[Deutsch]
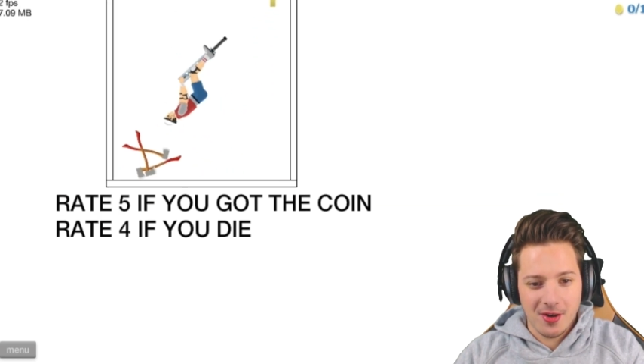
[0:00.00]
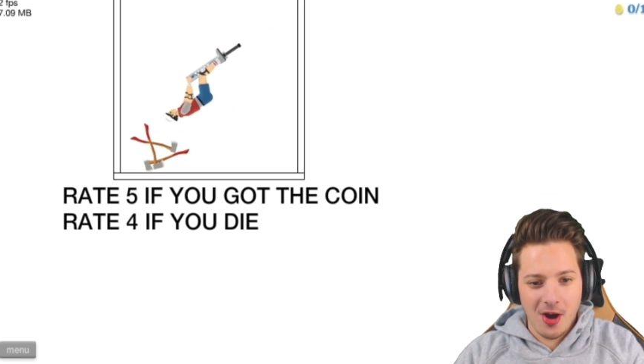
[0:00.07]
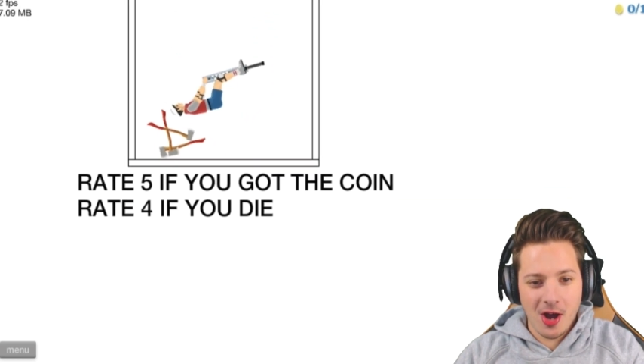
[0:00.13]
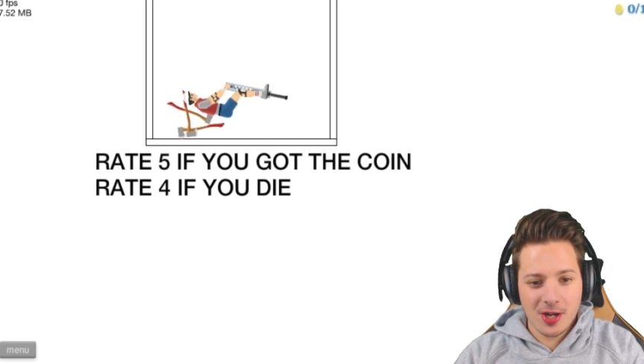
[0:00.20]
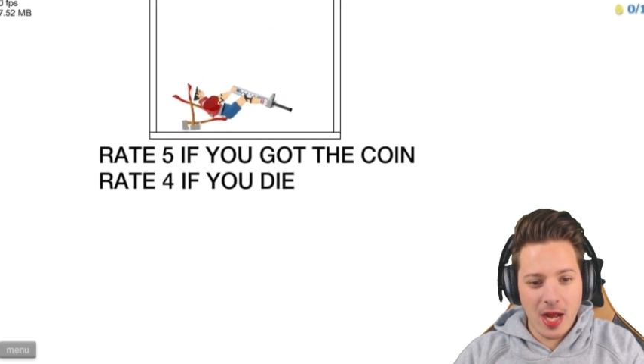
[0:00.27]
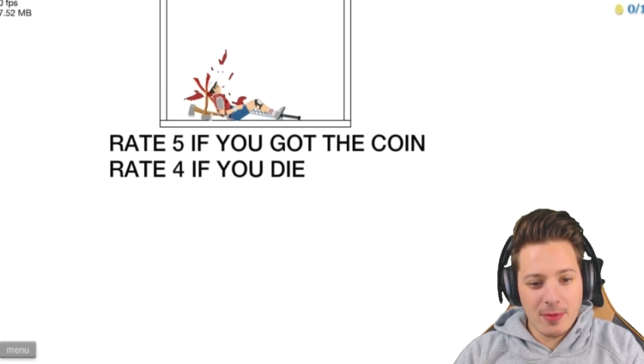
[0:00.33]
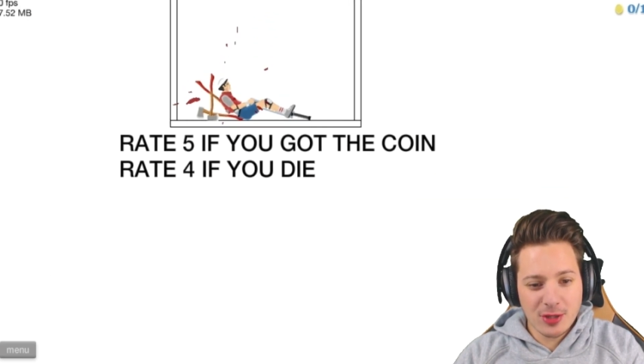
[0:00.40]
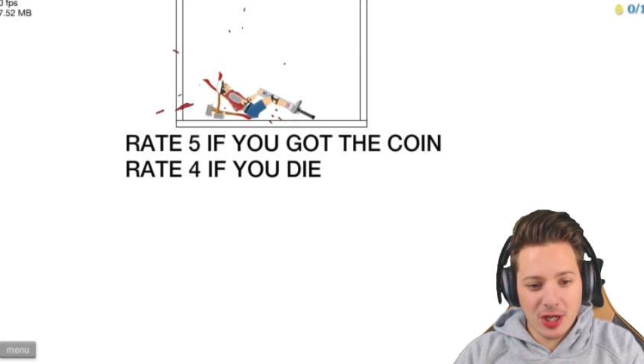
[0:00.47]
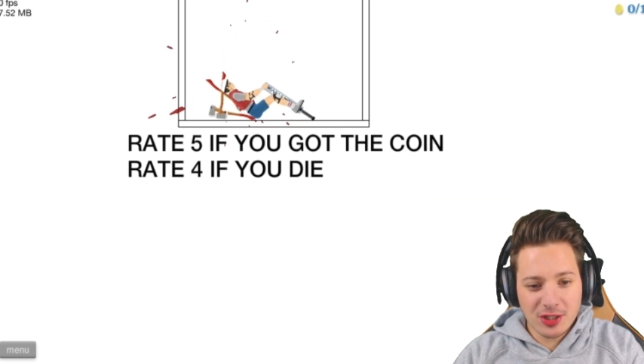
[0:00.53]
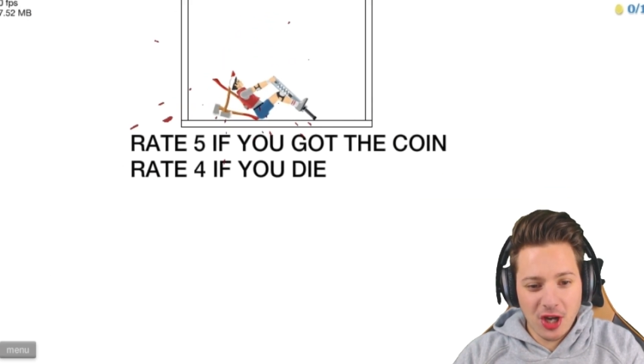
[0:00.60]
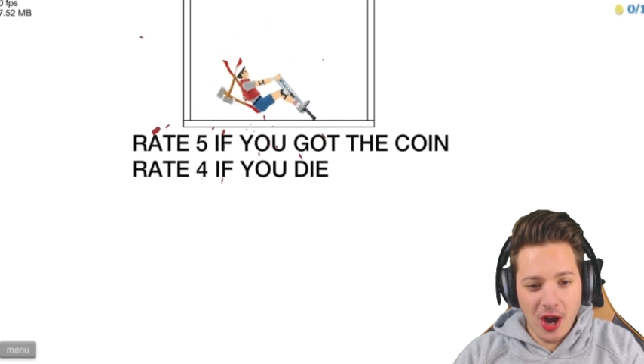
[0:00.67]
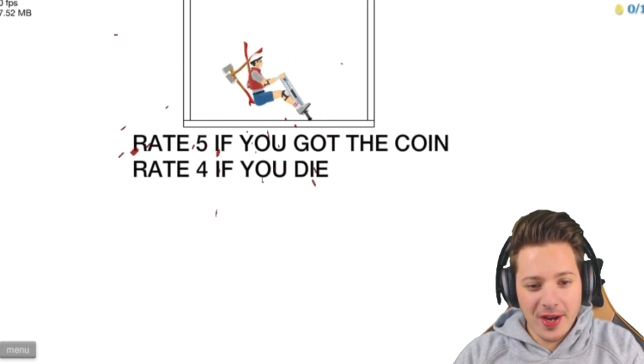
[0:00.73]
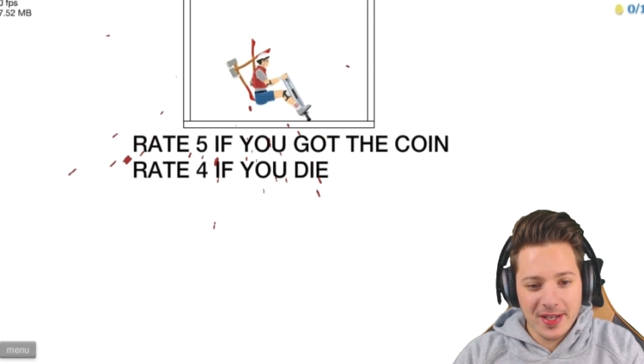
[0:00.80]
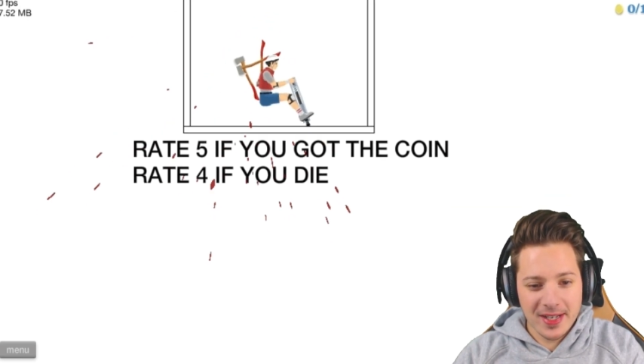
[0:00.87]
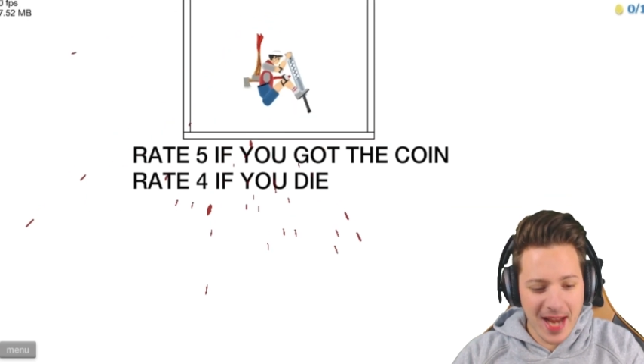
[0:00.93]
Oh, komm schon,
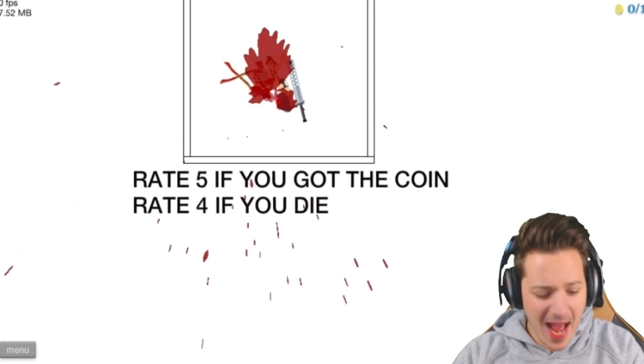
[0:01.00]
Coin!